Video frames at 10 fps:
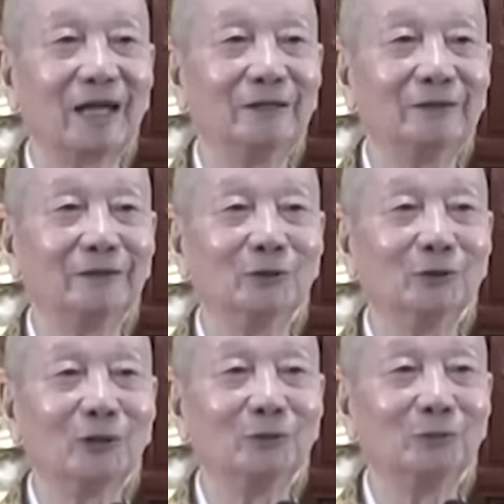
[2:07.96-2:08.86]
tay chân
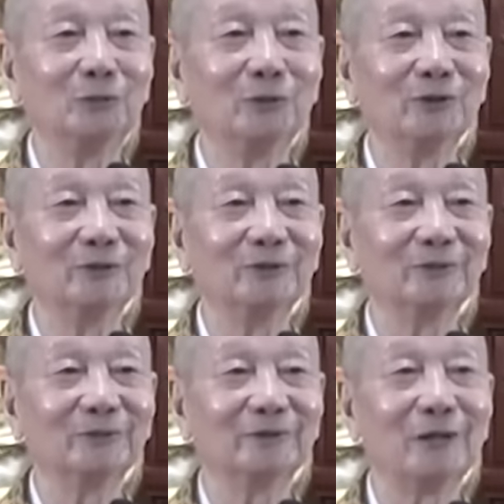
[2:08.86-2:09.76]
của nó luôn luôn
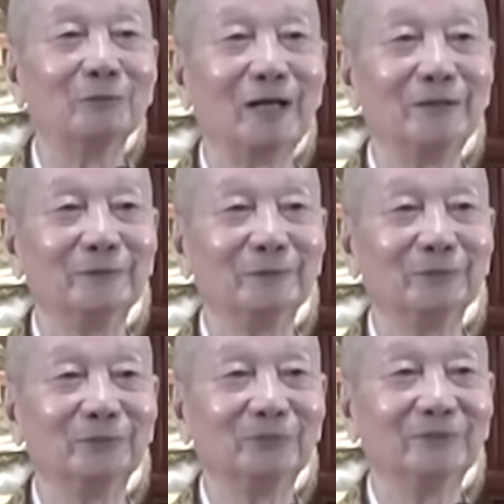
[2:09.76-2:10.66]
động đậy phải không